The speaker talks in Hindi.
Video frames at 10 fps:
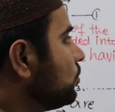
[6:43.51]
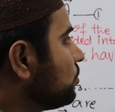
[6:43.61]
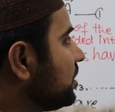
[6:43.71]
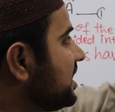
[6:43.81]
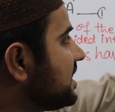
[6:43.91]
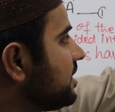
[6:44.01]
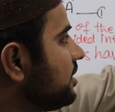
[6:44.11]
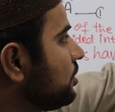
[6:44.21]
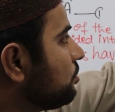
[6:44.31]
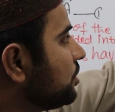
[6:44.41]
तो इसी
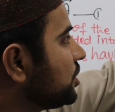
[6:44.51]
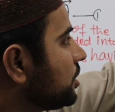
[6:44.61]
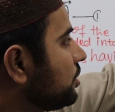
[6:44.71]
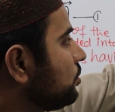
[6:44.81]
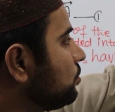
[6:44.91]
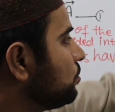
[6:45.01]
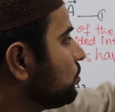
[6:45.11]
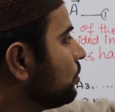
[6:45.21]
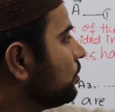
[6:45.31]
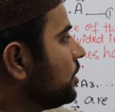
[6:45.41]
इक्वेशन टू
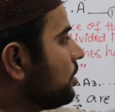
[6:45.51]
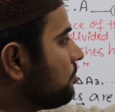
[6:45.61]
को